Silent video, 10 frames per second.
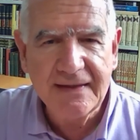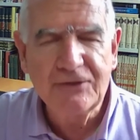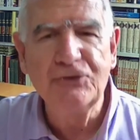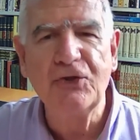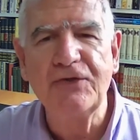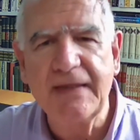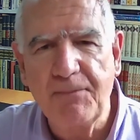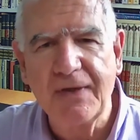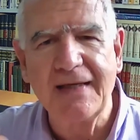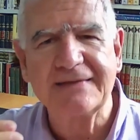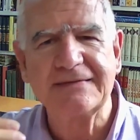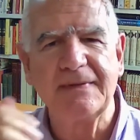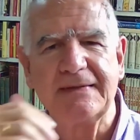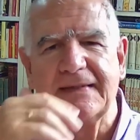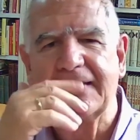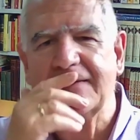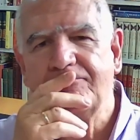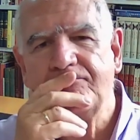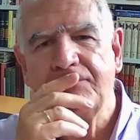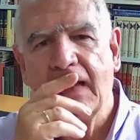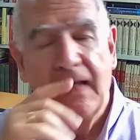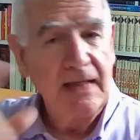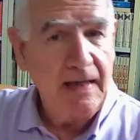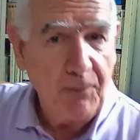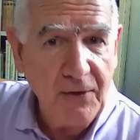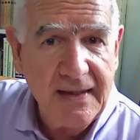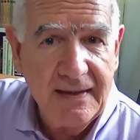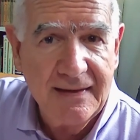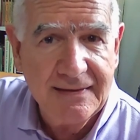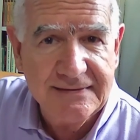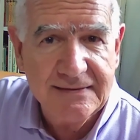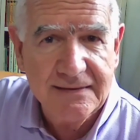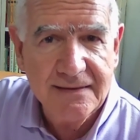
¿Dónde pones la cementera? ¿La pones en la isleta?